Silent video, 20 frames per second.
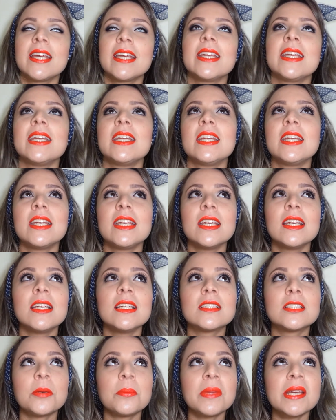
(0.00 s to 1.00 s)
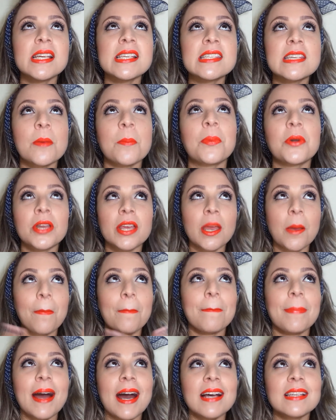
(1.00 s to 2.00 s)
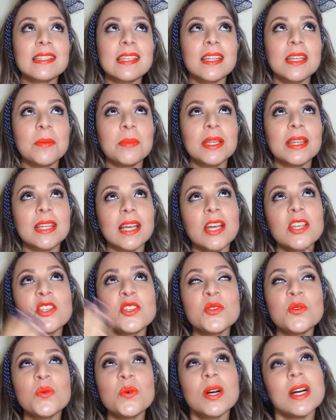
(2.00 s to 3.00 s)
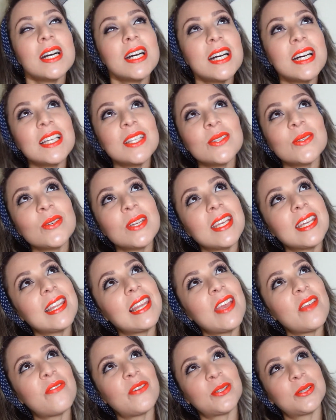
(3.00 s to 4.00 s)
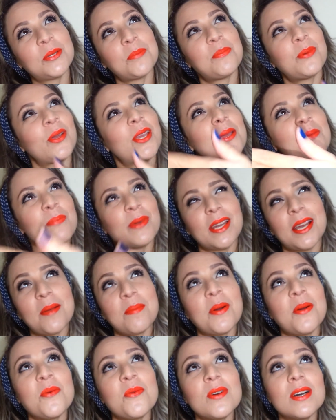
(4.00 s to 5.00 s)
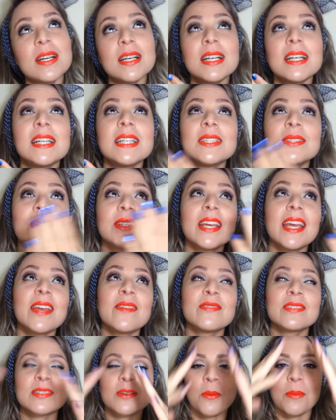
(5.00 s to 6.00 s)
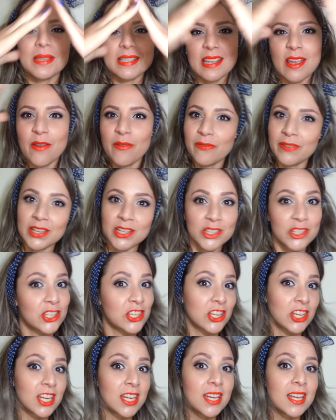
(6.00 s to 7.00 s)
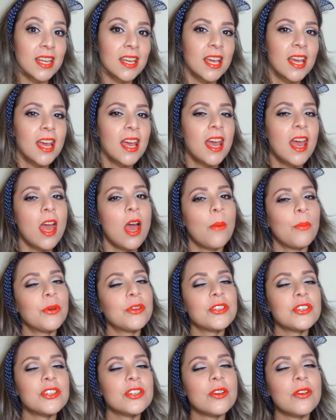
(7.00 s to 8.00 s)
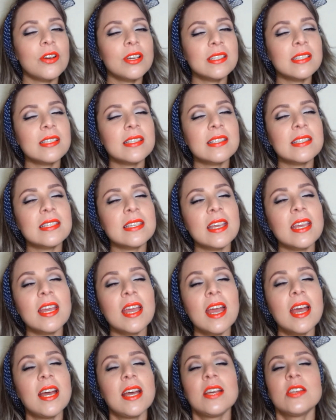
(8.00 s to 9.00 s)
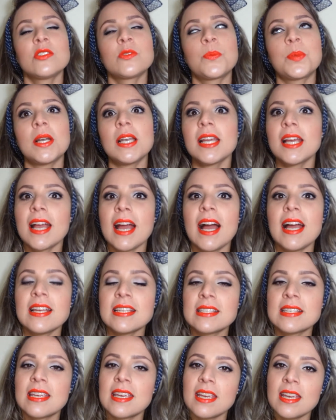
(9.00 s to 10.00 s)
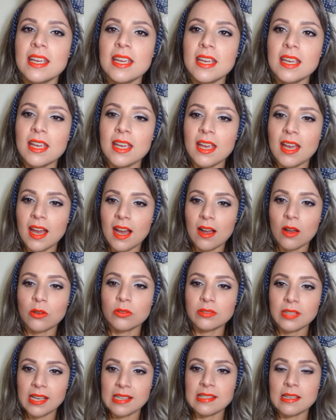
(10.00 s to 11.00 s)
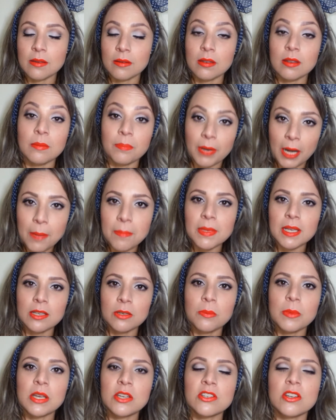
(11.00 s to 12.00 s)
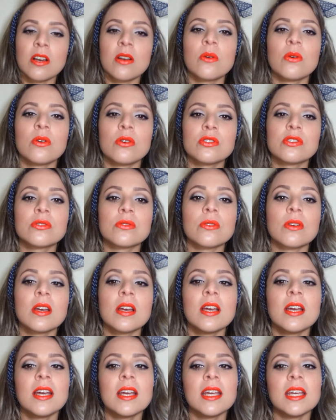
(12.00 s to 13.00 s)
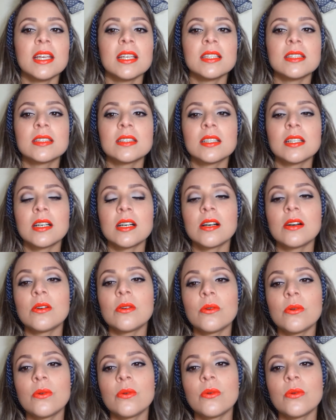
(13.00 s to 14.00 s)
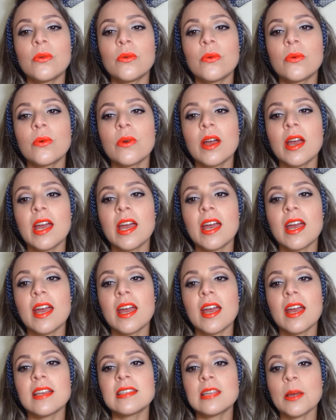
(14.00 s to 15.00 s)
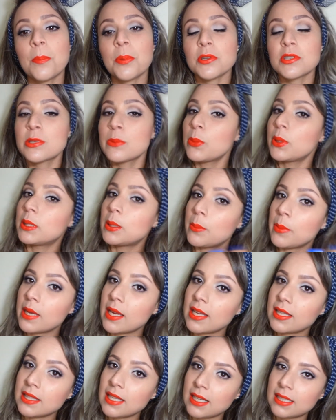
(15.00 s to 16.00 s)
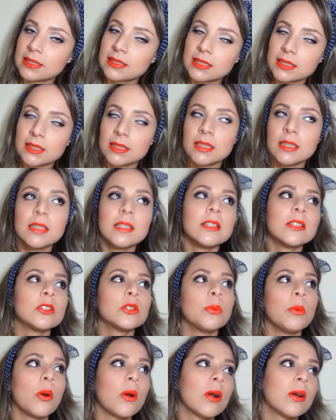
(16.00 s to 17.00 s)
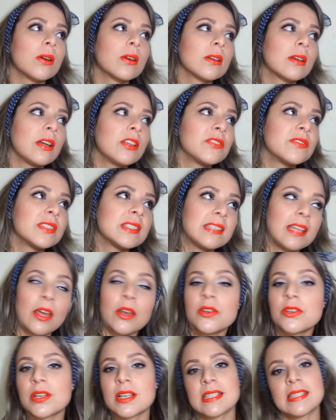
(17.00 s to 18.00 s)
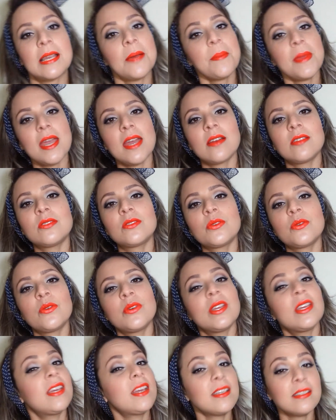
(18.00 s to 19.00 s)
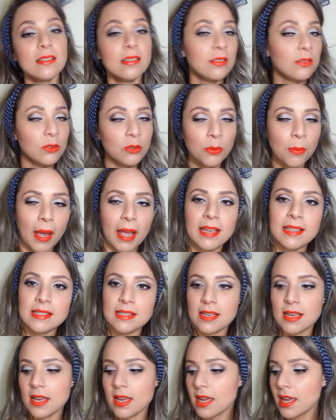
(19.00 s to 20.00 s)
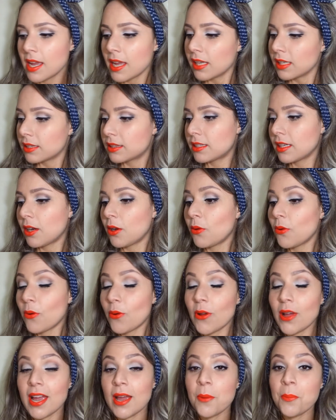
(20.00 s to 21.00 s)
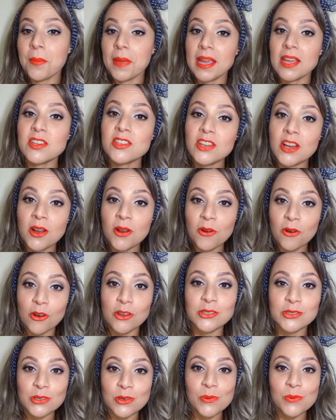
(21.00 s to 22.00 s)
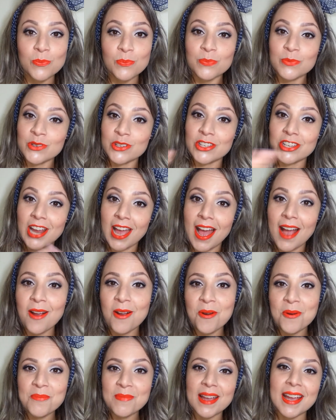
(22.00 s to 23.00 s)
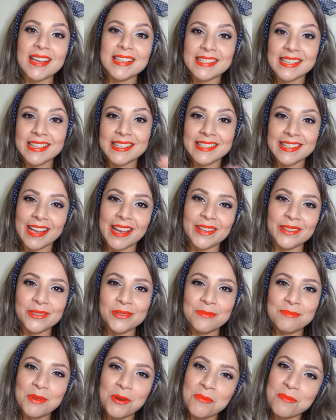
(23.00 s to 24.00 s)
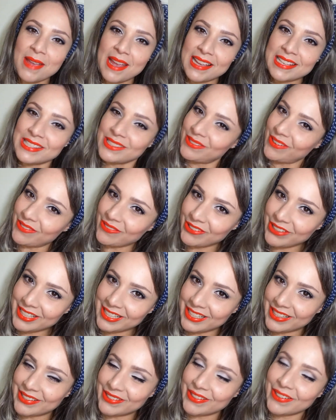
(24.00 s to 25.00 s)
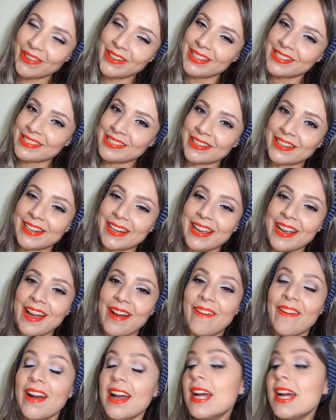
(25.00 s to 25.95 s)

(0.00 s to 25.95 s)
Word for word: E também assim, porque passa da metade do ano e daí falta pouquinho para acabar o ano e aí você começa a refletir. É um monte de coisas assim super legais que acontecem para mim no mês de agosto. Então, é, se aproxima também a data do meu aniversário de casamento e, e tudo mais. Então, o mês de agosto já começa sendo meu mês favorito. Olha só que legal.